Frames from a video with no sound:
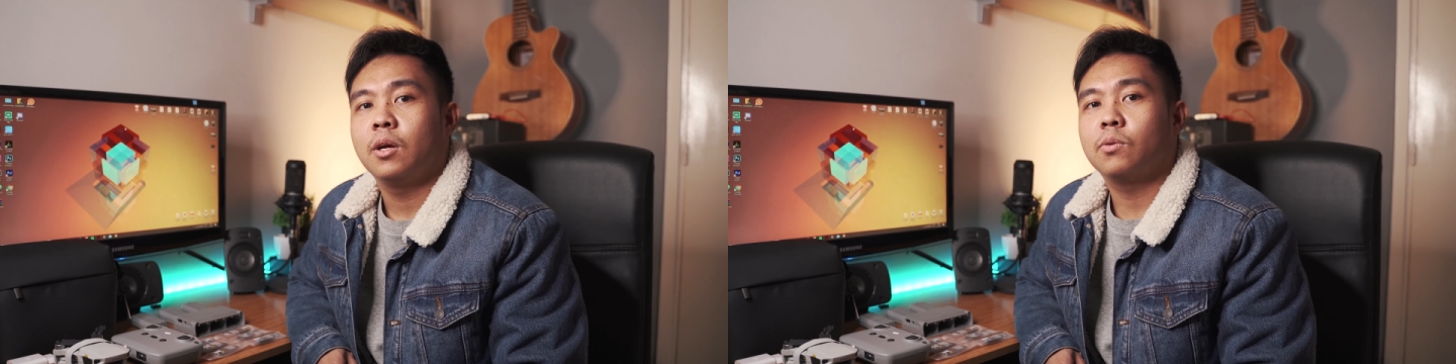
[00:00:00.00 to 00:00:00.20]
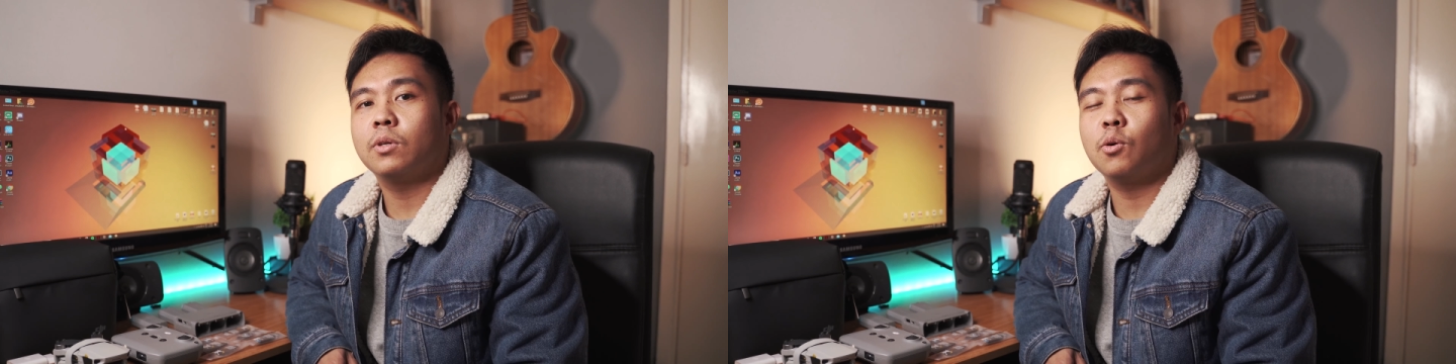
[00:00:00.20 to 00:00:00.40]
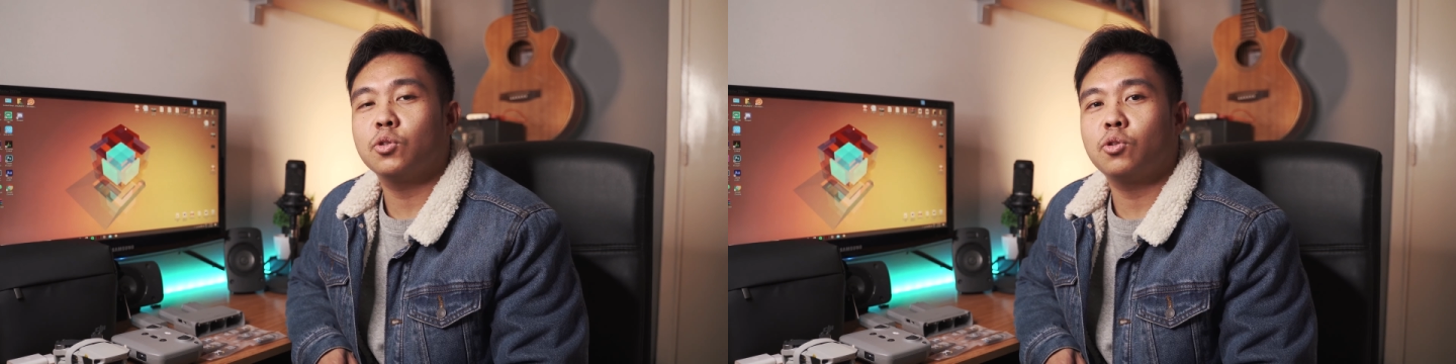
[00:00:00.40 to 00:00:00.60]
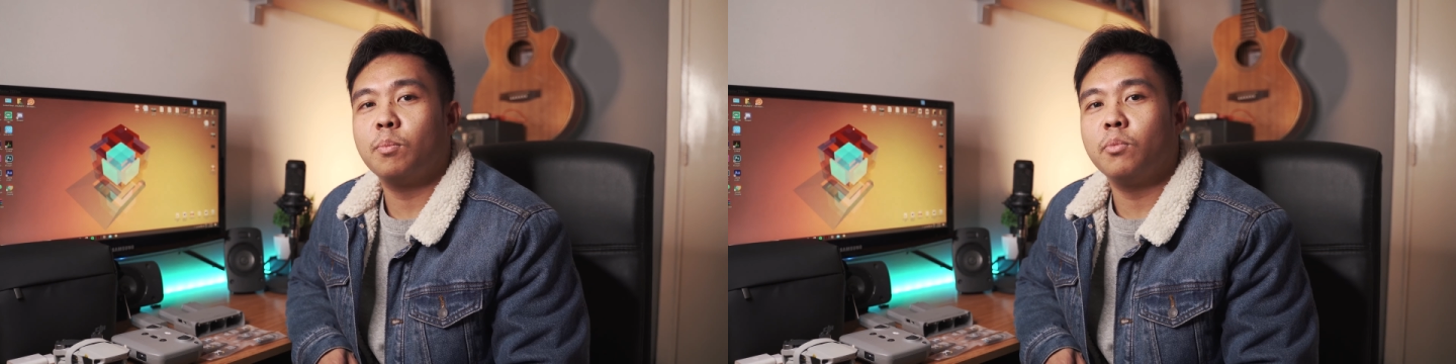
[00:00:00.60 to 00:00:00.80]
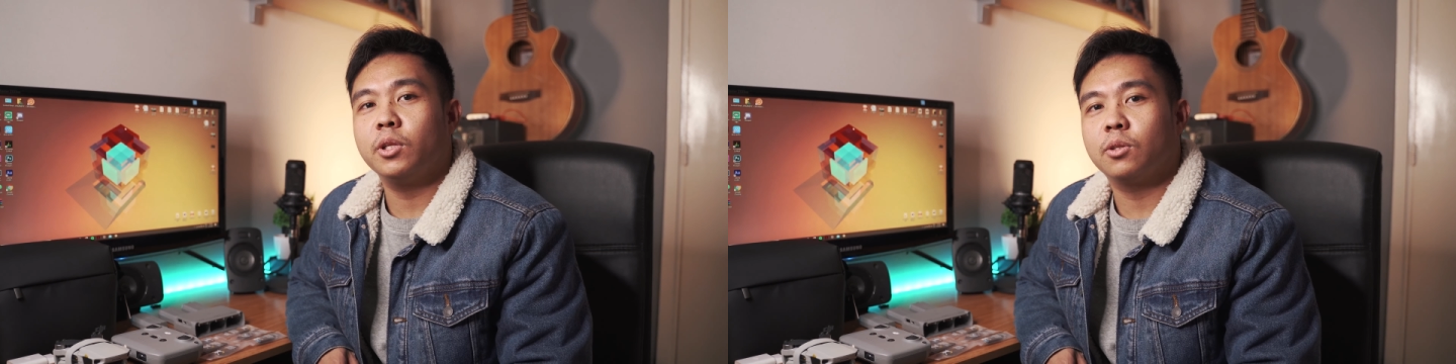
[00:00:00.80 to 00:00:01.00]
Kung nagustuhan
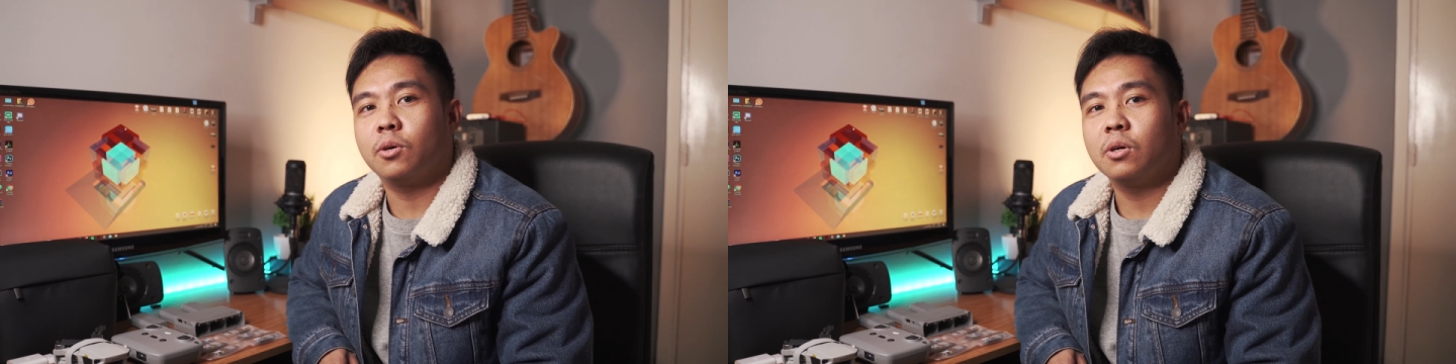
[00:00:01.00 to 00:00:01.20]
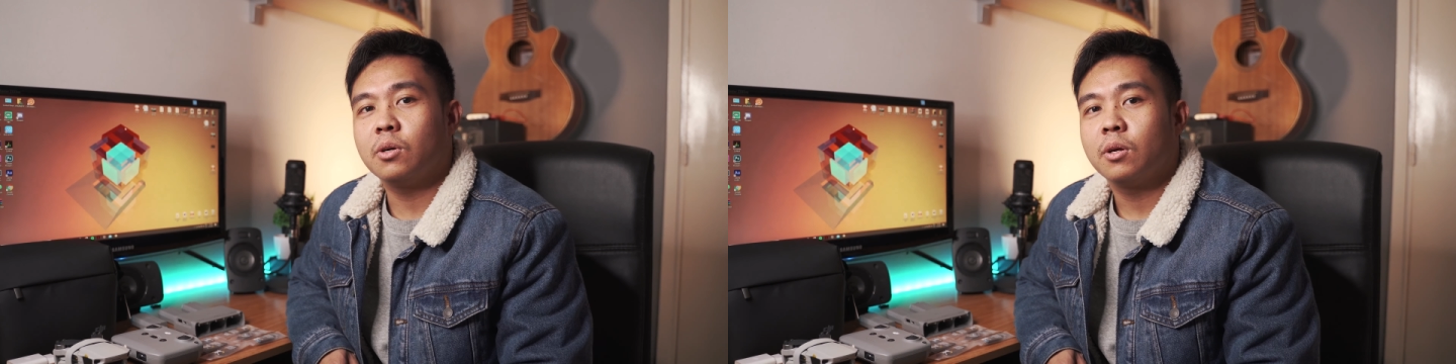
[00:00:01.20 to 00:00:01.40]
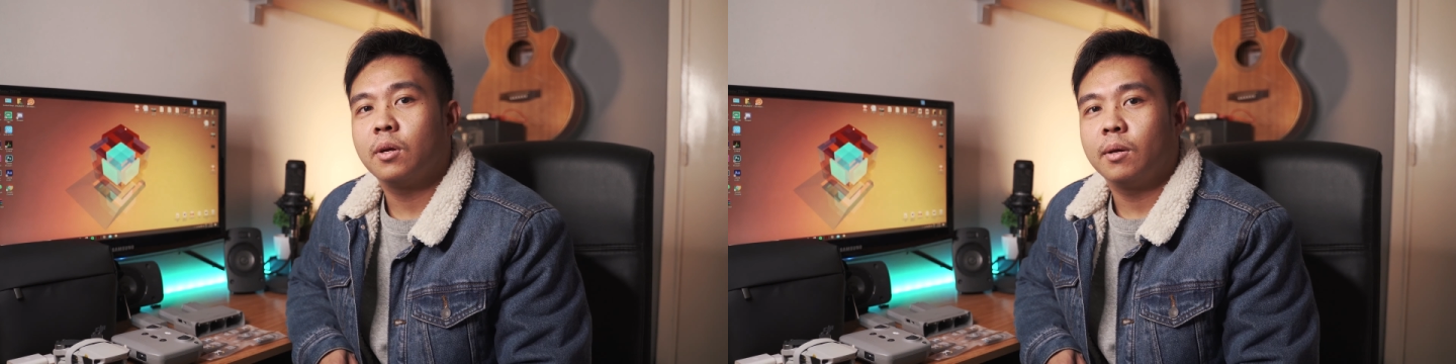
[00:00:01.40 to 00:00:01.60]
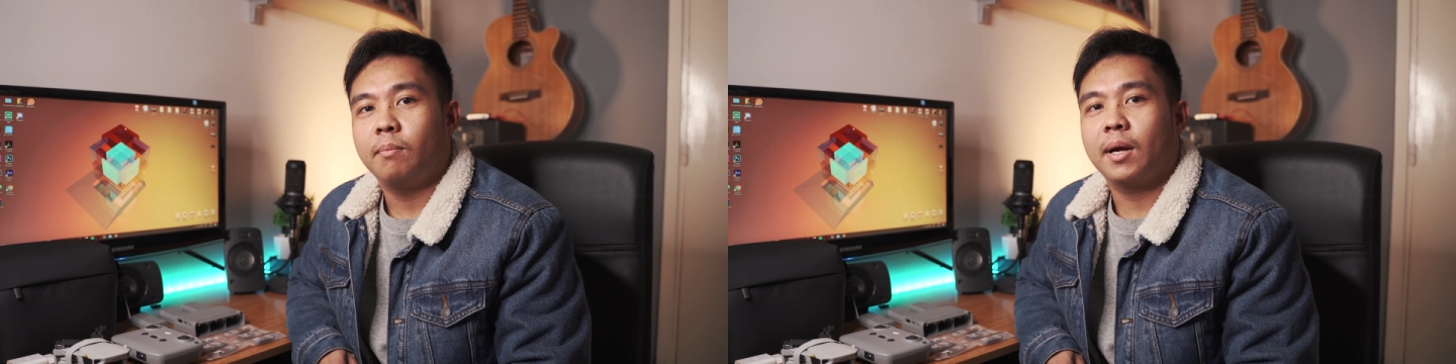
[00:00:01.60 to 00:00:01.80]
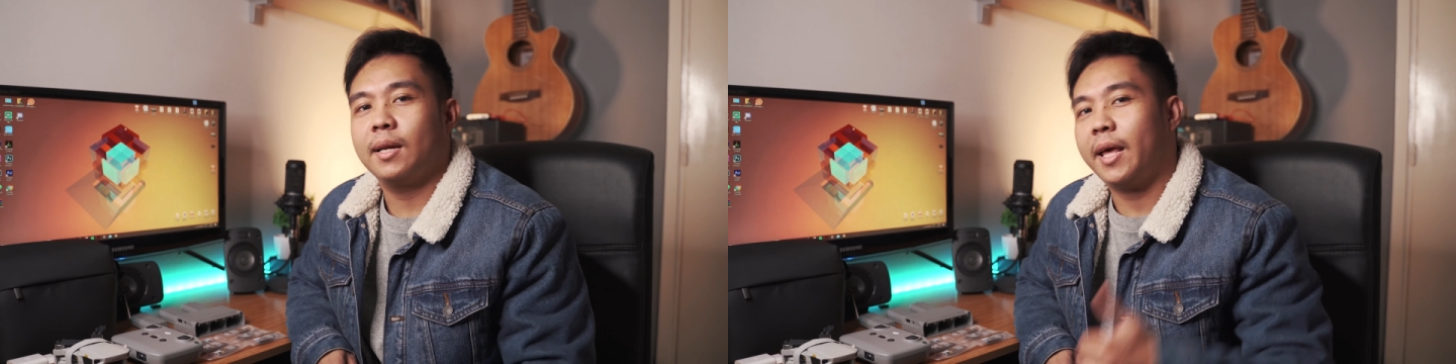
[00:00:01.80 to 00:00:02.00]
mo ito,
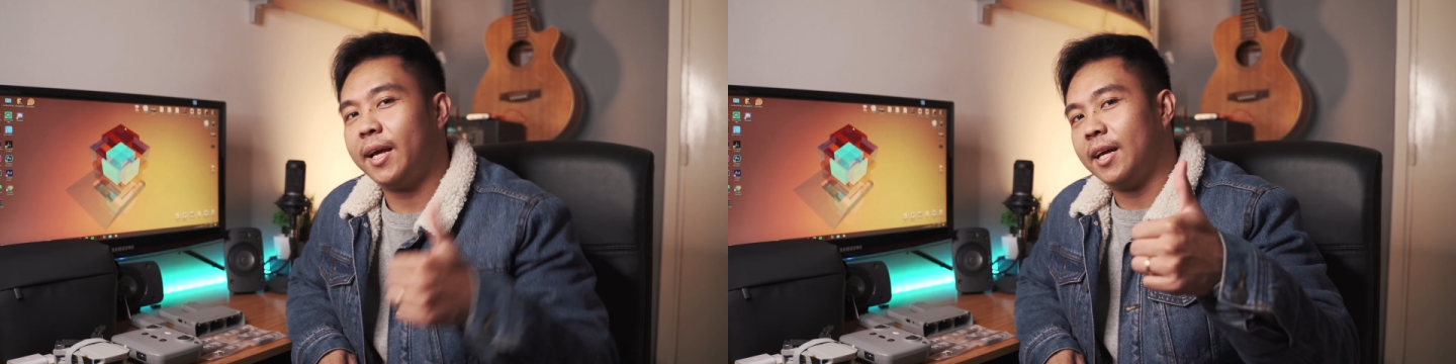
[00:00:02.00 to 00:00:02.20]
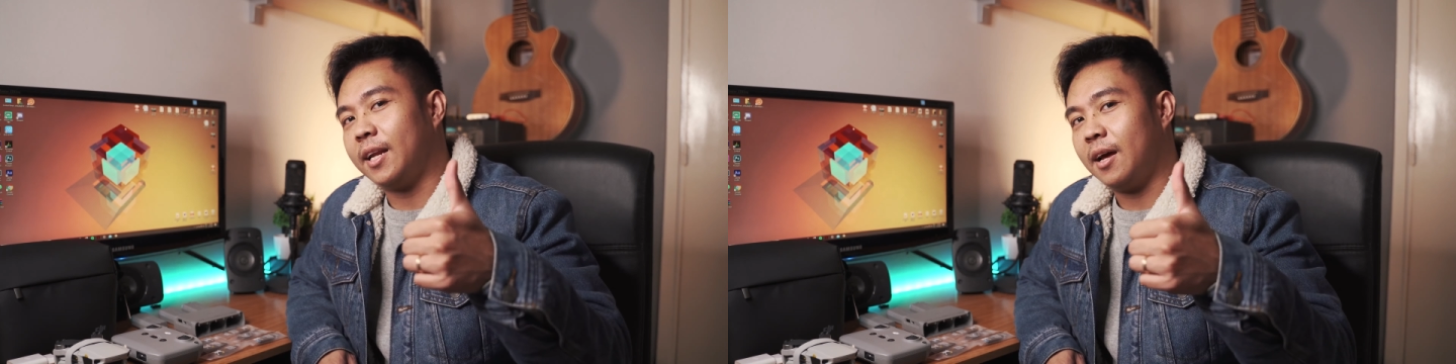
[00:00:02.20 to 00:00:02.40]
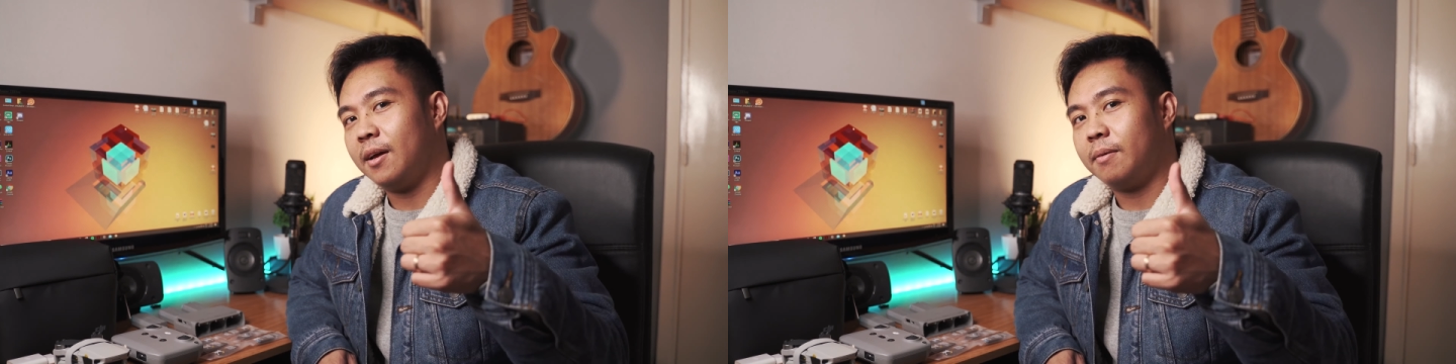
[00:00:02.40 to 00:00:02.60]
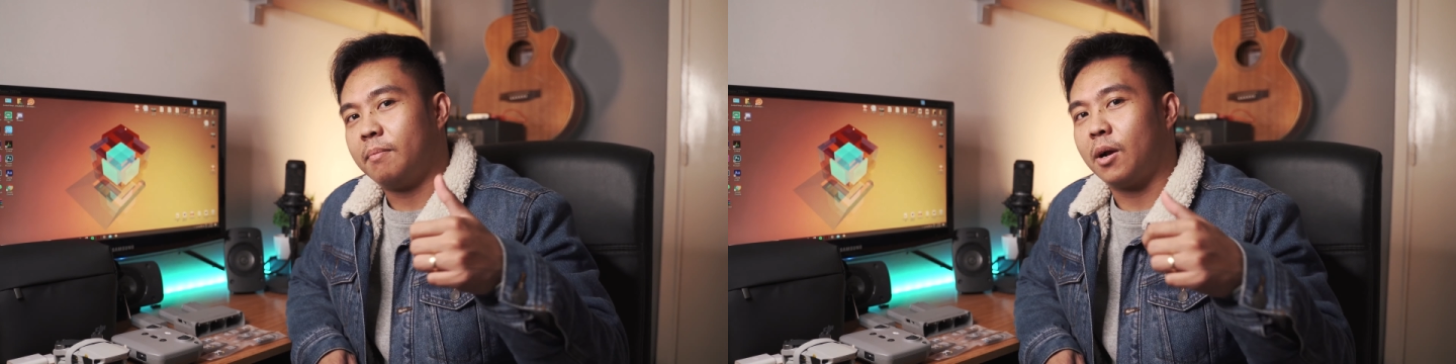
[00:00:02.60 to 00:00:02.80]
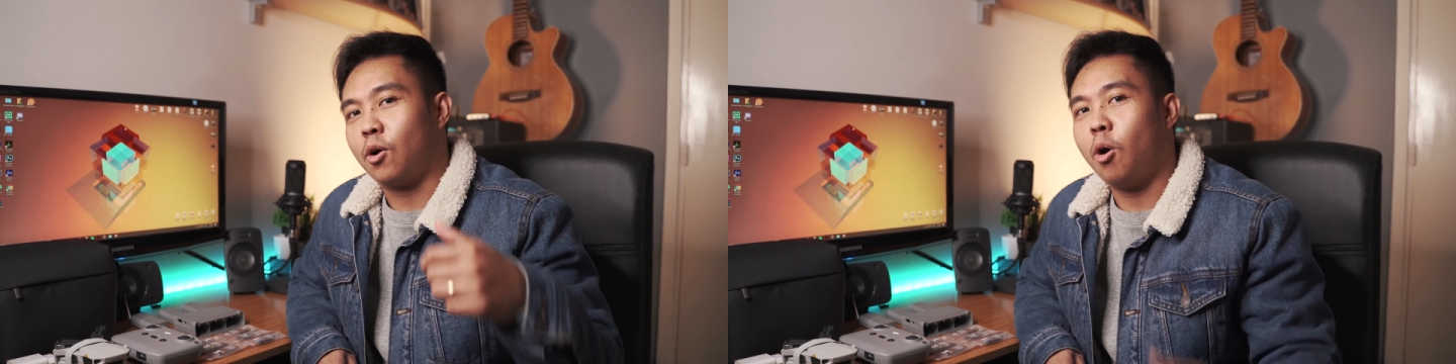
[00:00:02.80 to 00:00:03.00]
mag-like ka na,
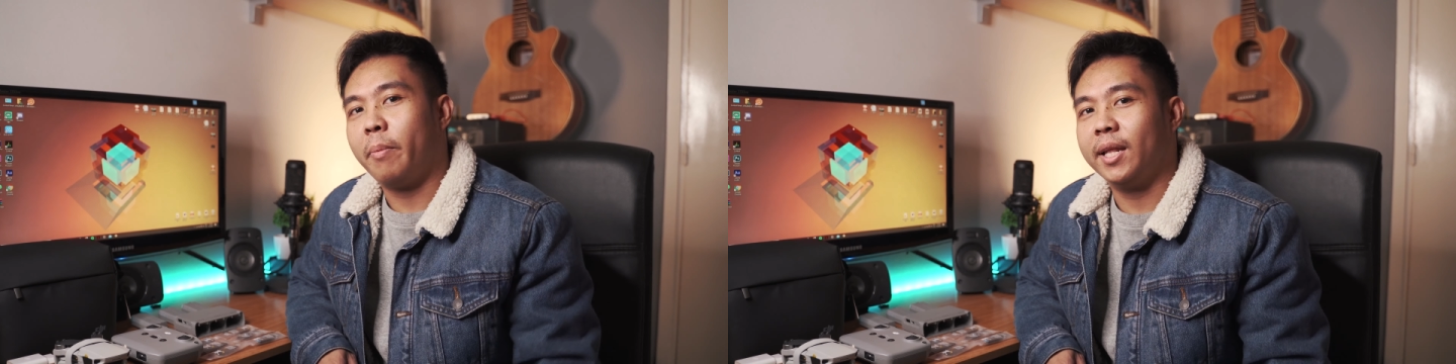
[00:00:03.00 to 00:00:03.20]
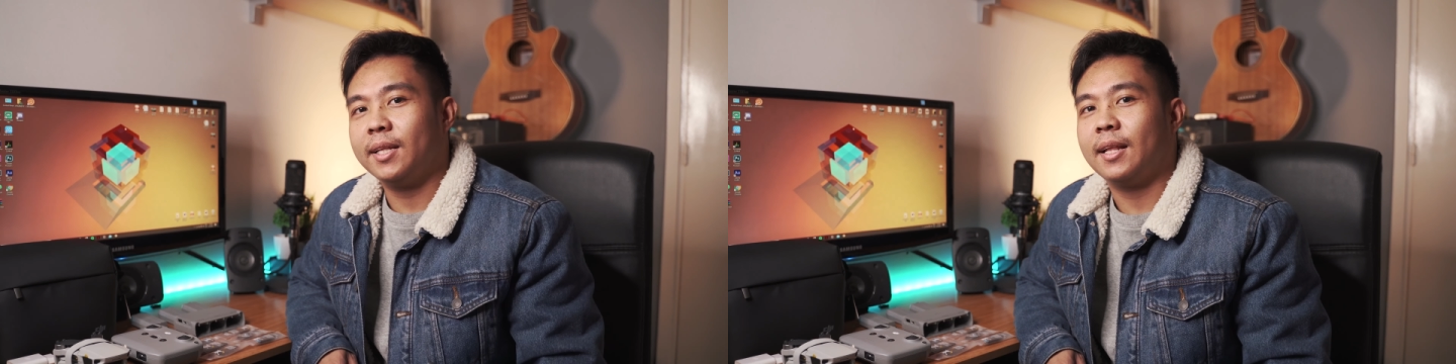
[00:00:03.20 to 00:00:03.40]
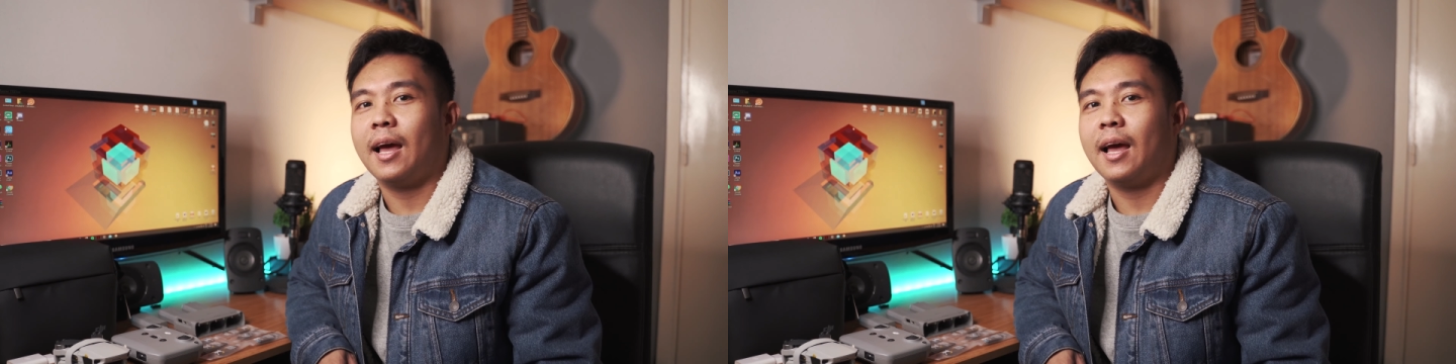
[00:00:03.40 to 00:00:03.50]
mag-comment,